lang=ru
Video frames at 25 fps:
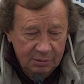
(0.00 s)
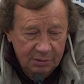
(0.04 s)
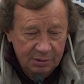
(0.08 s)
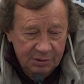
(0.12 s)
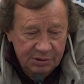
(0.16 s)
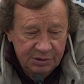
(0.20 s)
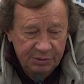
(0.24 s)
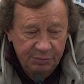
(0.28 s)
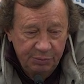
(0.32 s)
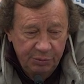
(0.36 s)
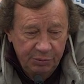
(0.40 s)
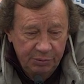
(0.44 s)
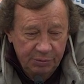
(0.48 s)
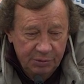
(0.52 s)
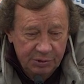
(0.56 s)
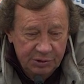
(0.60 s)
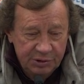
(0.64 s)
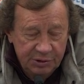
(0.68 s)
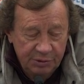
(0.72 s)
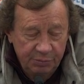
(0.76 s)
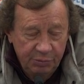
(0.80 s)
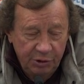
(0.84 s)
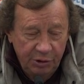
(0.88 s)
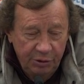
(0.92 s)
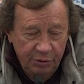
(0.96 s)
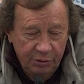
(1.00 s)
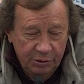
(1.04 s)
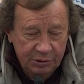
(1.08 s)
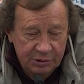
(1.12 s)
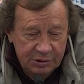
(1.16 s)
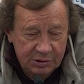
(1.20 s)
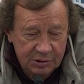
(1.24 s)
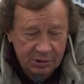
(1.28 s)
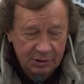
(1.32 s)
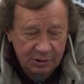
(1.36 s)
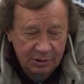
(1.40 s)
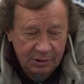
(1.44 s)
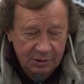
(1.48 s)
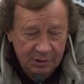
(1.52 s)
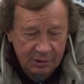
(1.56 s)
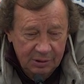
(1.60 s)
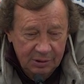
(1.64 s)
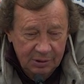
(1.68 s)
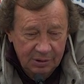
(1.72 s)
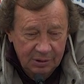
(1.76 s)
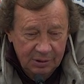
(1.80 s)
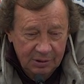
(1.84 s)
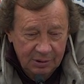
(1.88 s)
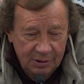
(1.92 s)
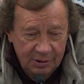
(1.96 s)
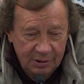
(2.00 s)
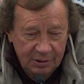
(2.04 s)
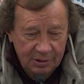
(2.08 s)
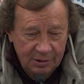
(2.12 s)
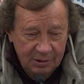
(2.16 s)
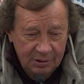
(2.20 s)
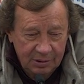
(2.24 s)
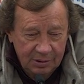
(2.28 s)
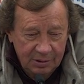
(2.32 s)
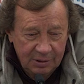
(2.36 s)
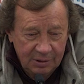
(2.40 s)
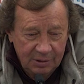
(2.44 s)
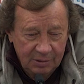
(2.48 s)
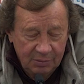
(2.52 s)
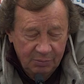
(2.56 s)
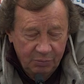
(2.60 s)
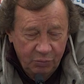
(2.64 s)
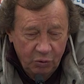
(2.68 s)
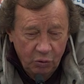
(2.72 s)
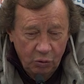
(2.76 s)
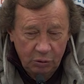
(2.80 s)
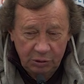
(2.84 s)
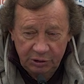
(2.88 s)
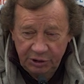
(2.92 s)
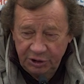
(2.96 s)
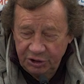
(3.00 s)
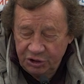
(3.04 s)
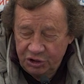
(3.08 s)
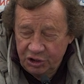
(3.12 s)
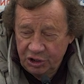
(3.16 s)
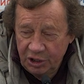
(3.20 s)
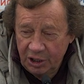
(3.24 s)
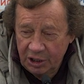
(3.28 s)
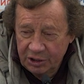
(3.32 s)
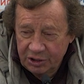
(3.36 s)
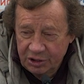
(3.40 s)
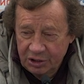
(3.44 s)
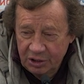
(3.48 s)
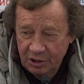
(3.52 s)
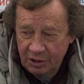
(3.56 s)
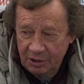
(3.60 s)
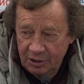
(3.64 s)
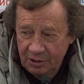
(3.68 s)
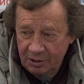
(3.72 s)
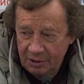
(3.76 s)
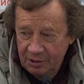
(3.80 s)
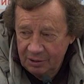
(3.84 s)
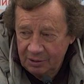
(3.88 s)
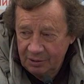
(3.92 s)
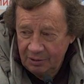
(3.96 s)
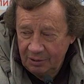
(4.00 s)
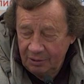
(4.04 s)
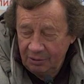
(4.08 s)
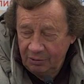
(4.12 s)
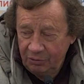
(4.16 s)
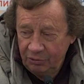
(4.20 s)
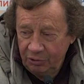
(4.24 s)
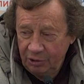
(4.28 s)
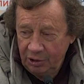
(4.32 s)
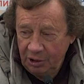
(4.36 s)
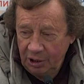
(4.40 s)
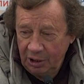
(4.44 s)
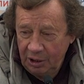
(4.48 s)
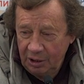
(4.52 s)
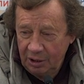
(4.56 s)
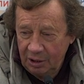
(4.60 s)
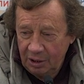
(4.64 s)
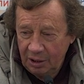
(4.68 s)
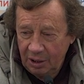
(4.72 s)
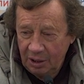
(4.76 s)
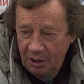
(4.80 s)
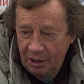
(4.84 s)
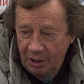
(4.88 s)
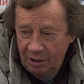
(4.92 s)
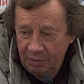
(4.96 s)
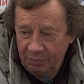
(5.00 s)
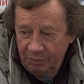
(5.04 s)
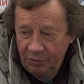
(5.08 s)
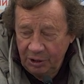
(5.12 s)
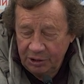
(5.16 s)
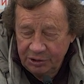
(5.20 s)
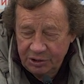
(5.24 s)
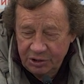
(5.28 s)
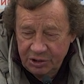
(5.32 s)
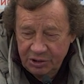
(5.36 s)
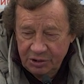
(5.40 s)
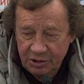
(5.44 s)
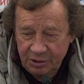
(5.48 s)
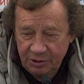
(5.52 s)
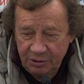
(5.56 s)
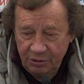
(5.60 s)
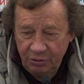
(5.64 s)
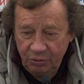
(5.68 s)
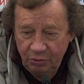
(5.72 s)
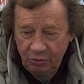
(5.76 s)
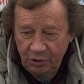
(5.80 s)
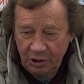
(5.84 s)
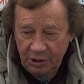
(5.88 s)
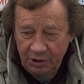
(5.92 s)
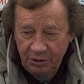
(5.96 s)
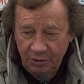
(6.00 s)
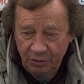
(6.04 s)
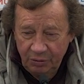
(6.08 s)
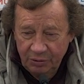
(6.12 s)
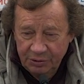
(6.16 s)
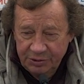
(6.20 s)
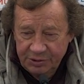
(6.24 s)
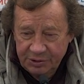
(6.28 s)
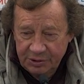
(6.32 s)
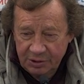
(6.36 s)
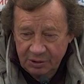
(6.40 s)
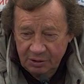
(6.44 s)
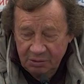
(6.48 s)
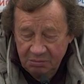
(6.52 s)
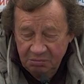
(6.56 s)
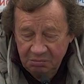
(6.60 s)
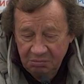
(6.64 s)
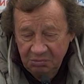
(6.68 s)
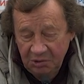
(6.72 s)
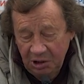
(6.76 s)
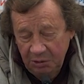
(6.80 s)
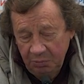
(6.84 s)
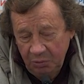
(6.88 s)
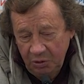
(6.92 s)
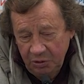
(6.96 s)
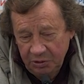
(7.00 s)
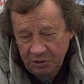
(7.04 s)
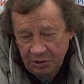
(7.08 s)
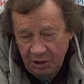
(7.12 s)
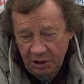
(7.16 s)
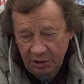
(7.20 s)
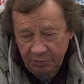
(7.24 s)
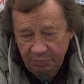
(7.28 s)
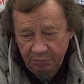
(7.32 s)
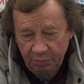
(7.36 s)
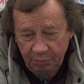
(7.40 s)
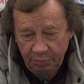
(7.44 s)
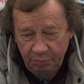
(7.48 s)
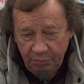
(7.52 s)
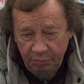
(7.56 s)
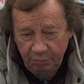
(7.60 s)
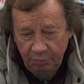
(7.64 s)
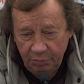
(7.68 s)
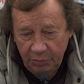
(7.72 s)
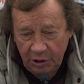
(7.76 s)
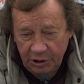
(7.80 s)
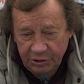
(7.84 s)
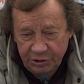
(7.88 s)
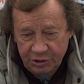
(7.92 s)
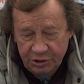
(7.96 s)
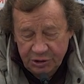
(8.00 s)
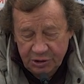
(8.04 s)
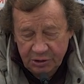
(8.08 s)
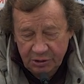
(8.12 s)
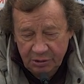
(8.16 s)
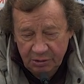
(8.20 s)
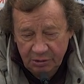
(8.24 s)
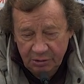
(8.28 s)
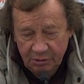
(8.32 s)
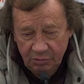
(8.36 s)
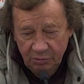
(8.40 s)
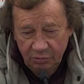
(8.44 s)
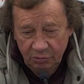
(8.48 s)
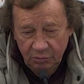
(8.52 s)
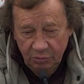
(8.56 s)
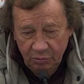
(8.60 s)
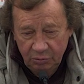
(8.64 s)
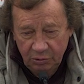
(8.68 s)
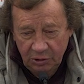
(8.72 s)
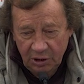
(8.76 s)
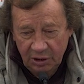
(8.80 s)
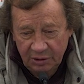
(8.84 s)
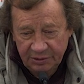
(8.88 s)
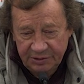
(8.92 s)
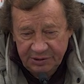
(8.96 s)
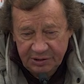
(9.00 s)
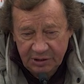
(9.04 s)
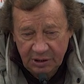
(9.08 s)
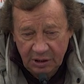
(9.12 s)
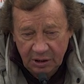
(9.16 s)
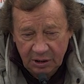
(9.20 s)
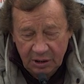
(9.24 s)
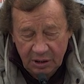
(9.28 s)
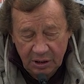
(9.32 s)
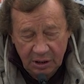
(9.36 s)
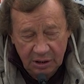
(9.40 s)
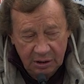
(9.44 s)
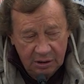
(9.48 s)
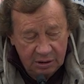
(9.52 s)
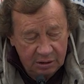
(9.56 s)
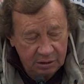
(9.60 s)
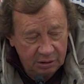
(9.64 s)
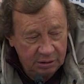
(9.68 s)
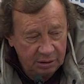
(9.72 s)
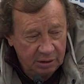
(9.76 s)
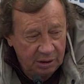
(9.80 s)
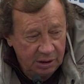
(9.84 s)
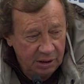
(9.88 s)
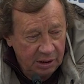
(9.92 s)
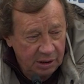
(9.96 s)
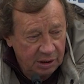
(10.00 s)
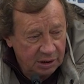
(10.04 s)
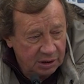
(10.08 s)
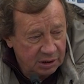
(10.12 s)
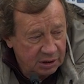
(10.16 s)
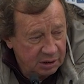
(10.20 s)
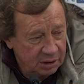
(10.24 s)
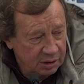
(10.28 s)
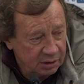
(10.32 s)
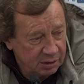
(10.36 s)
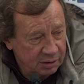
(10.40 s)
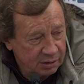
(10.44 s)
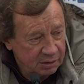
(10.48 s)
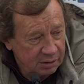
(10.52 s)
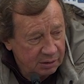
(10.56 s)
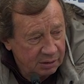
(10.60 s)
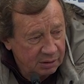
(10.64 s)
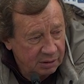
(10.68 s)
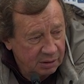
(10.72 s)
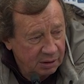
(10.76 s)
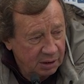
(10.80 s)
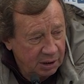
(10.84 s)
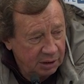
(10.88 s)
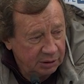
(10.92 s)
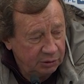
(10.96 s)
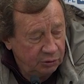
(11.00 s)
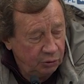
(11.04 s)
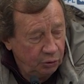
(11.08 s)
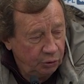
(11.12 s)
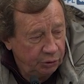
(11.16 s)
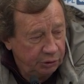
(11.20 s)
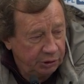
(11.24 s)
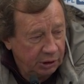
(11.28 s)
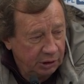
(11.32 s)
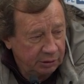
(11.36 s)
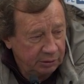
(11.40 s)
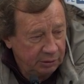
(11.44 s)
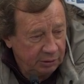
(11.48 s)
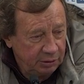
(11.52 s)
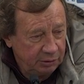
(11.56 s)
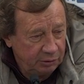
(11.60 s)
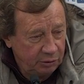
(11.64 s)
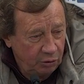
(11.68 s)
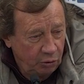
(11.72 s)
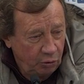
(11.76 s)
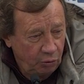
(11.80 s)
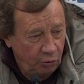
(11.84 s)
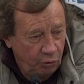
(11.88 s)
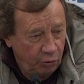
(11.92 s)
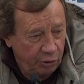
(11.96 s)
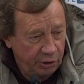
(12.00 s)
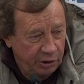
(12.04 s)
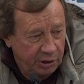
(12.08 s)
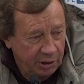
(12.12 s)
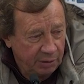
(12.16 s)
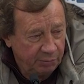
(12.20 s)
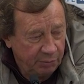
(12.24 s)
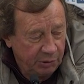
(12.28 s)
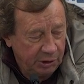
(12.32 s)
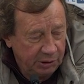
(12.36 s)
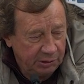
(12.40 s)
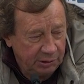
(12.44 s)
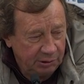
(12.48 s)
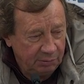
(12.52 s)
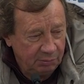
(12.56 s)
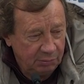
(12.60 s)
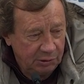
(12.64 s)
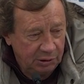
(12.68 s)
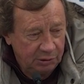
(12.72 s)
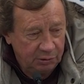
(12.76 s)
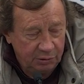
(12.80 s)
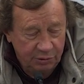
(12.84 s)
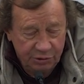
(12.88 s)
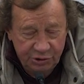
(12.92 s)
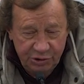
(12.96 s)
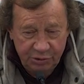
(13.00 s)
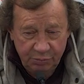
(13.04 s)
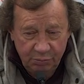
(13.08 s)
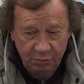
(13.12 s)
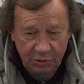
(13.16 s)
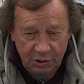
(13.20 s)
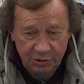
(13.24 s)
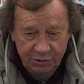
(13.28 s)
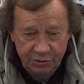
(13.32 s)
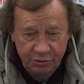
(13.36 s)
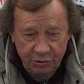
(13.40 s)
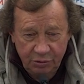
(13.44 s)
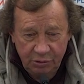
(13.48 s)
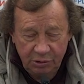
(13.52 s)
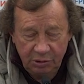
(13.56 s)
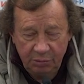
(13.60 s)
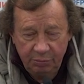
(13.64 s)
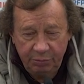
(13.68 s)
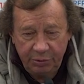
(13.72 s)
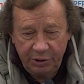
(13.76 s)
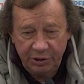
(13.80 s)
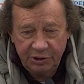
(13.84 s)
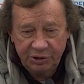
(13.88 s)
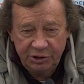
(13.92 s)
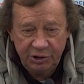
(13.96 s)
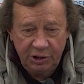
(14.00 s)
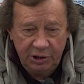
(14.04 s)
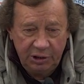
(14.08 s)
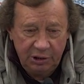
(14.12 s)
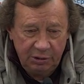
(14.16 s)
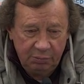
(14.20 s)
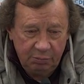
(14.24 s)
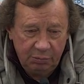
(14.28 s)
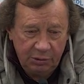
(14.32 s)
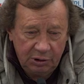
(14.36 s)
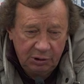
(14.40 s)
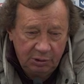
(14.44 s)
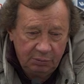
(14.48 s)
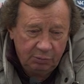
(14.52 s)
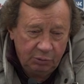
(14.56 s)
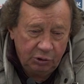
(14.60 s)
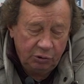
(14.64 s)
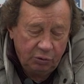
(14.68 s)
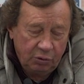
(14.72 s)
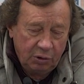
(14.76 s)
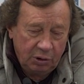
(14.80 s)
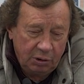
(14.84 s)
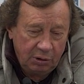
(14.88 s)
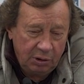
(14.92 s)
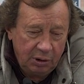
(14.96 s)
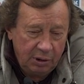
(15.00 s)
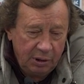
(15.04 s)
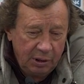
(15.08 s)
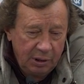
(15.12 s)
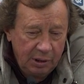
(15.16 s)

соберется полная чаша людей, а матч не удается. На мой взгляд, матч удался как для одной, так для другой команды. Было очень большое напряжение, было много,